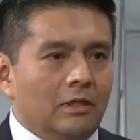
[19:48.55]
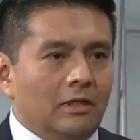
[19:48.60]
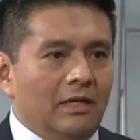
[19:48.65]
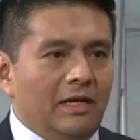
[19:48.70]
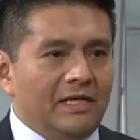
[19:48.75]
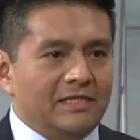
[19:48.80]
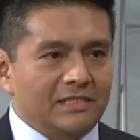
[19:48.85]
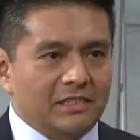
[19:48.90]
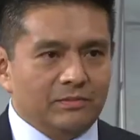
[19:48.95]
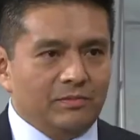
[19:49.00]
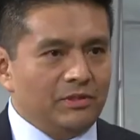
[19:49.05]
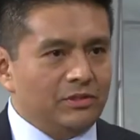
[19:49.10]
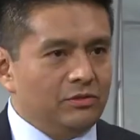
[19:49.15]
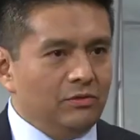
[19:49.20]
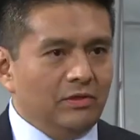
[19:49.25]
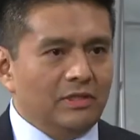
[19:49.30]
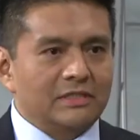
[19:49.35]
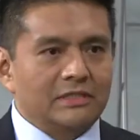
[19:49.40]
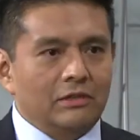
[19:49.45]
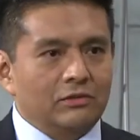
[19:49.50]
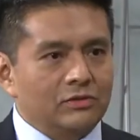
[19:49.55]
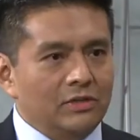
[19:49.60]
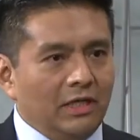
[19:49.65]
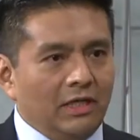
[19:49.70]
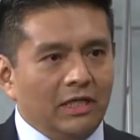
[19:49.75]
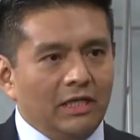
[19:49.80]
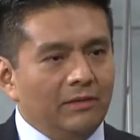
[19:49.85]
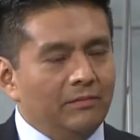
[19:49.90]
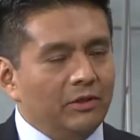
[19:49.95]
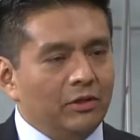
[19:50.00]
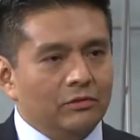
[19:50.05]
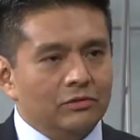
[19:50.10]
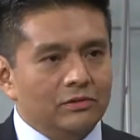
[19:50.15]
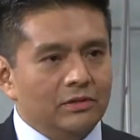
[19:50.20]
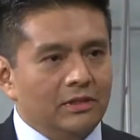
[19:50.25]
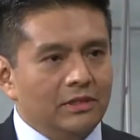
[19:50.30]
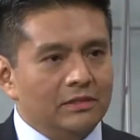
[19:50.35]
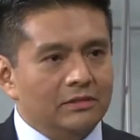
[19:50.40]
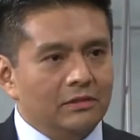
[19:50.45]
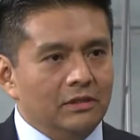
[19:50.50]
las expresiones de los académicos
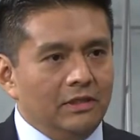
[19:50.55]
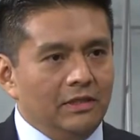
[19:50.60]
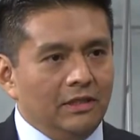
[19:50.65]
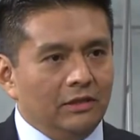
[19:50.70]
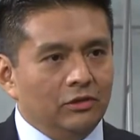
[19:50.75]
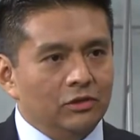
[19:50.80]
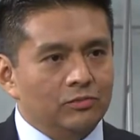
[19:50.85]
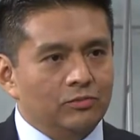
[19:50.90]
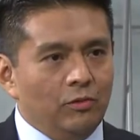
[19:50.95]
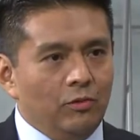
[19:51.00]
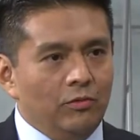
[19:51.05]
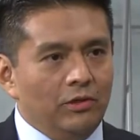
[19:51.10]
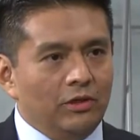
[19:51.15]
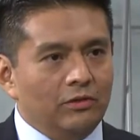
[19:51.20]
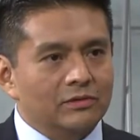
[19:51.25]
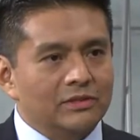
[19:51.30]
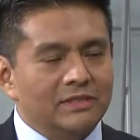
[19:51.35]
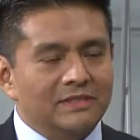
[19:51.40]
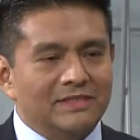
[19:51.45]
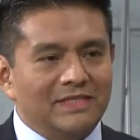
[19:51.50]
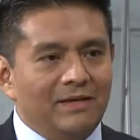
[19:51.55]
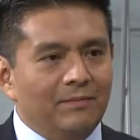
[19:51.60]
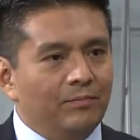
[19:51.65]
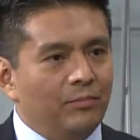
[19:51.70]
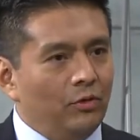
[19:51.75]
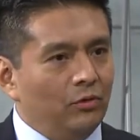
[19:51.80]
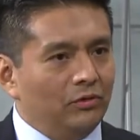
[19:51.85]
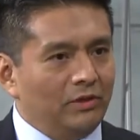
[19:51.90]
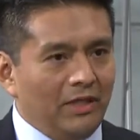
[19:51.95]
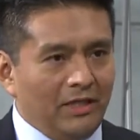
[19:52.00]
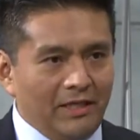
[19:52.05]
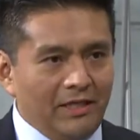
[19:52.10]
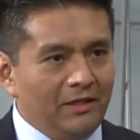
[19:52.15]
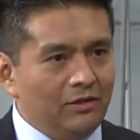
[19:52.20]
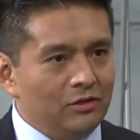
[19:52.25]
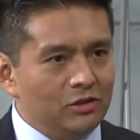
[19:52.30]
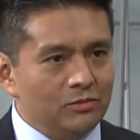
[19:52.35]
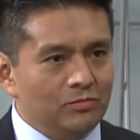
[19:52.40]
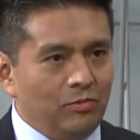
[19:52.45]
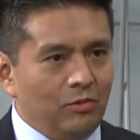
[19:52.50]
en, en actos públicos están
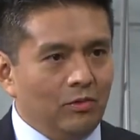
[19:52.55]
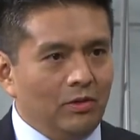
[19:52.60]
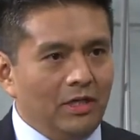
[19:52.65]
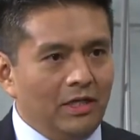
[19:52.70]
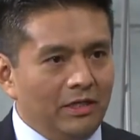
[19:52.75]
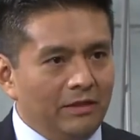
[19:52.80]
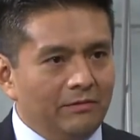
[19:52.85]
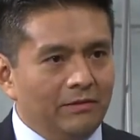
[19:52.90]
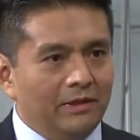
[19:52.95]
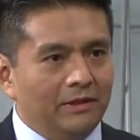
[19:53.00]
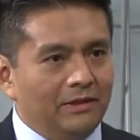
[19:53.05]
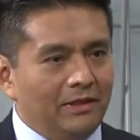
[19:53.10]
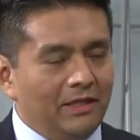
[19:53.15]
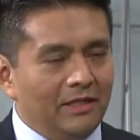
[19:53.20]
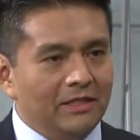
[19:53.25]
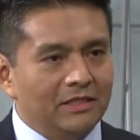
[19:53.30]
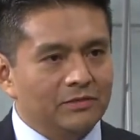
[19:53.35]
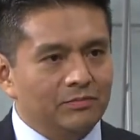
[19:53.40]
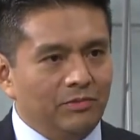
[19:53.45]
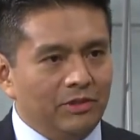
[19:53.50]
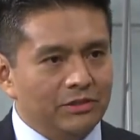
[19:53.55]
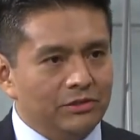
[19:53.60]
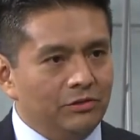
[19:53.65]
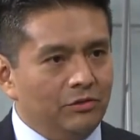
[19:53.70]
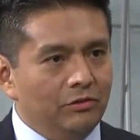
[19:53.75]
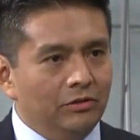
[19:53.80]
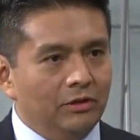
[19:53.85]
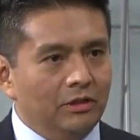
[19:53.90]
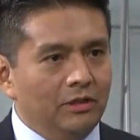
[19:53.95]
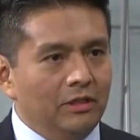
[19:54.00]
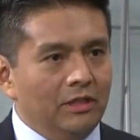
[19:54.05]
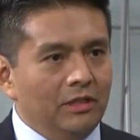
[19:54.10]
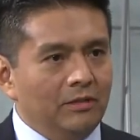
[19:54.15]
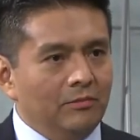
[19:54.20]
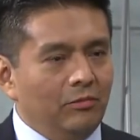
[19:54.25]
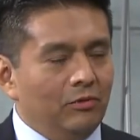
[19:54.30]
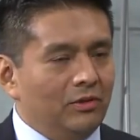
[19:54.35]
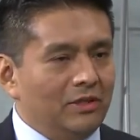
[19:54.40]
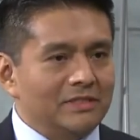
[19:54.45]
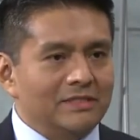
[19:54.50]
protegidos por la libertad de expresión
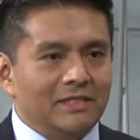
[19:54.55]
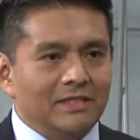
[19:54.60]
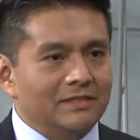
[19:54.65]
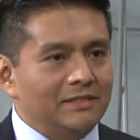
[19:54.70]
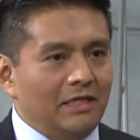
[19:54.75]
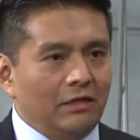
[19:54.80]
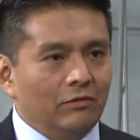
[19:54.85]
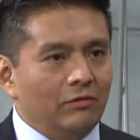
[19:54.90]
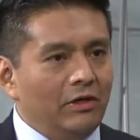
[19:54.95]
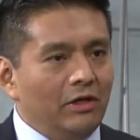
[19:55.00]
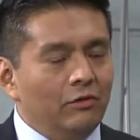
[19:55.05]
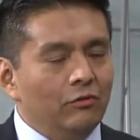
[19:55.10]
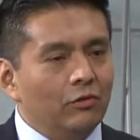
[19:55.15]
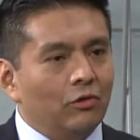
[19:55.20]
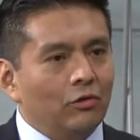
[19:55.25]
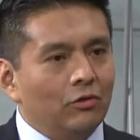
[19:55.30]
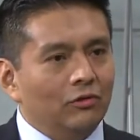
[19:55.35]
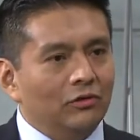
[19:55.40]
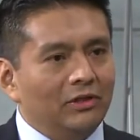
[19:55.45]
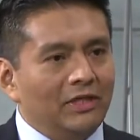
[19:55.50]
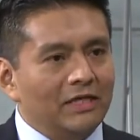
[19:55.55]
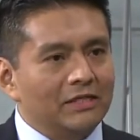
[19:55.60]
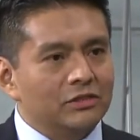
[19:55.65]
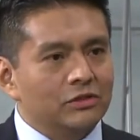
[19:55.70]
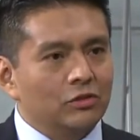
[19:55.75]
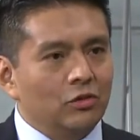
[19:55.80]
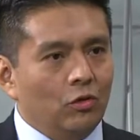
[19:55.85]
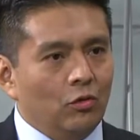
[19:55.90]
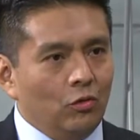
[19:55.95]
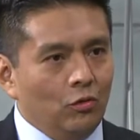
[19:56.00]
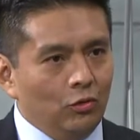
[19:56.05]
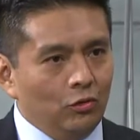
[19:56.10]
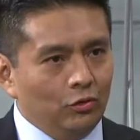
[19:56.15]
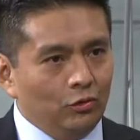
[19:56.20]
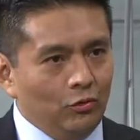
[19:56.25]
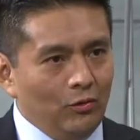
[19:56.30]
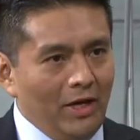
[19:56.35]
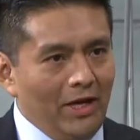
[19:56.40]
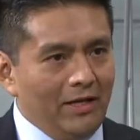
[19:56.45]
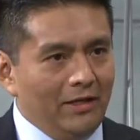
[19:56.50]
porque se desarrollan en un contexto
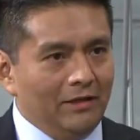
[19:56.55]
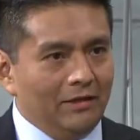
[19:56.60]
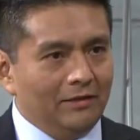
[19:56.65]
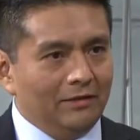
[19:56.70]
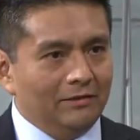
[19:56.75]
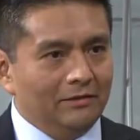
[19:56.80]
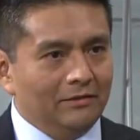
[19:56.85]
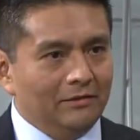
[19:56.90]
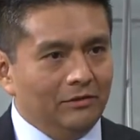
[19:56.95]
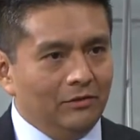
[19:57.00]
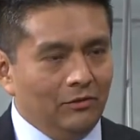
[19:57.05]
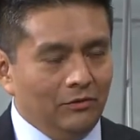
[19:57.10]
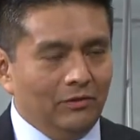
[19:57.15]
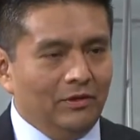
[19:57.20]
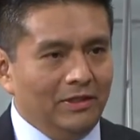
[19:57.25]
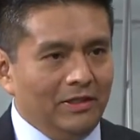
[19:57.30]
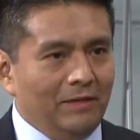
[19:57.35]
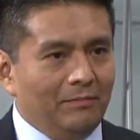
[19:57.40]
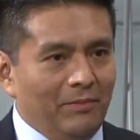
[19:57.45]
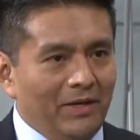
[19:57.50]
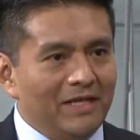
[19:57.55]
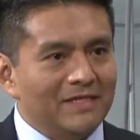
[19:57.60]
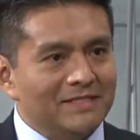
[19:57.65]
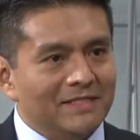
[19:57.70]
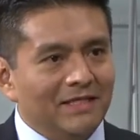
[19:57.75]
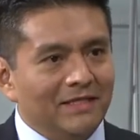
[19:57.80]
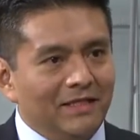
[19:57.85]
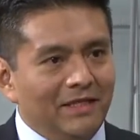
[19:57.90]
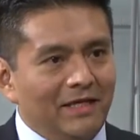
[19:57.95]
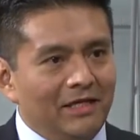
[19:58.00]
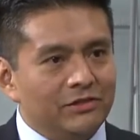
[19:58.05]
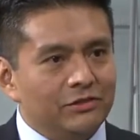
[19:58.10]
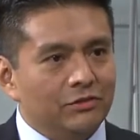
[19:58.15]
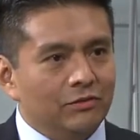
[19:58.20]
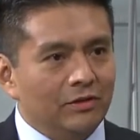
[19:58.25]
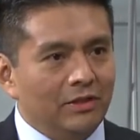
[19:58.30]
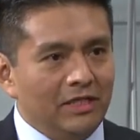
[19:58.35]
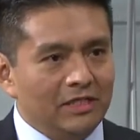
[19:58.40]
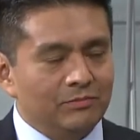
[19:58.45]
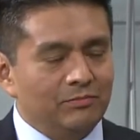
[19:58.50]
cultural donde aparece el
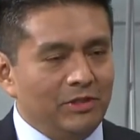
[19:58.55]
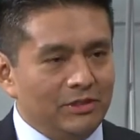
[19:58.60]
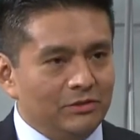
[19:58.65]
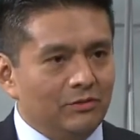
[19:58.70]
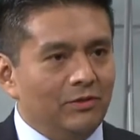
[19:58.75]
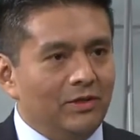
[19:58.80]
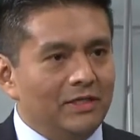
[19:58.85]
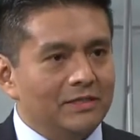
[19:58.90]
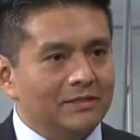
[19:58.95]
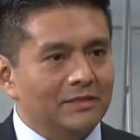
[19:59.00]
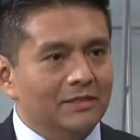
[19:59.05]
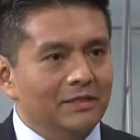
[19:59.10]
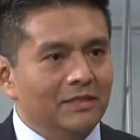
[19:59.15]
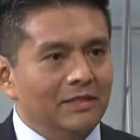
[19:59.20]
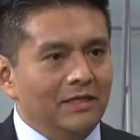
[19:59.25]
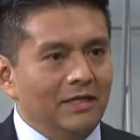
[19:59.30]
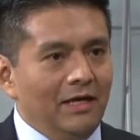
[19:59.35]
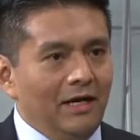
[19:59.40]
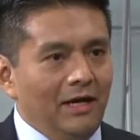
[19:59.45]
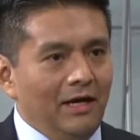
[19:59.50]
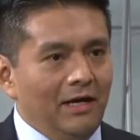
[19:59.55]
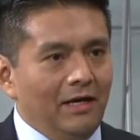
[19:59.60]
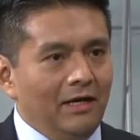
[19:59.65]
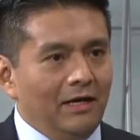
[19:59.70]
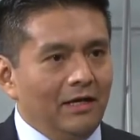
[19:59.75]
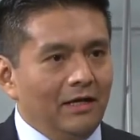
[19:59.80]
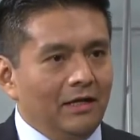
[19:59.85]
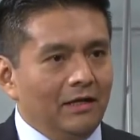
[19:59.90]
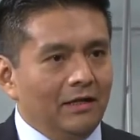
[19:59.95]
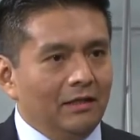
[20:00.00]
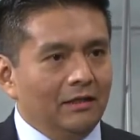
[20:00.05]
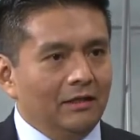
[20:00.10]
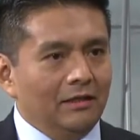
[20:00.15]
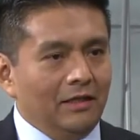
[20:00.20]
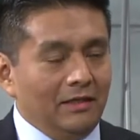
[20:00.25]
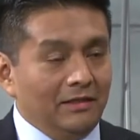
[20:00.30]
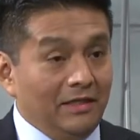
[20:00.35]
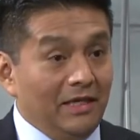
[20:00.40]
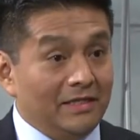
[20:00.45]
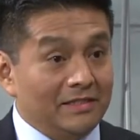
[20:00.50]
derecho de las personas Ah,
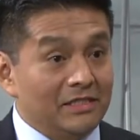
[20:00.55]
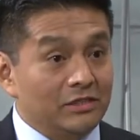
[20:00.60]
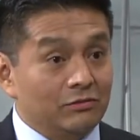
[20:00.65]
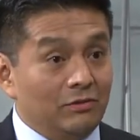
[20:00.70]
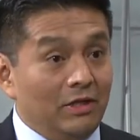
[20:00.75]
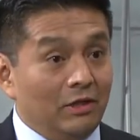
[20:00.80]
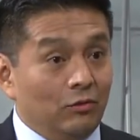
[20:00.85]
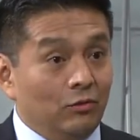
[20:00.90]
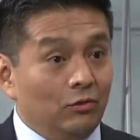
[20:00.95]
de acceso a la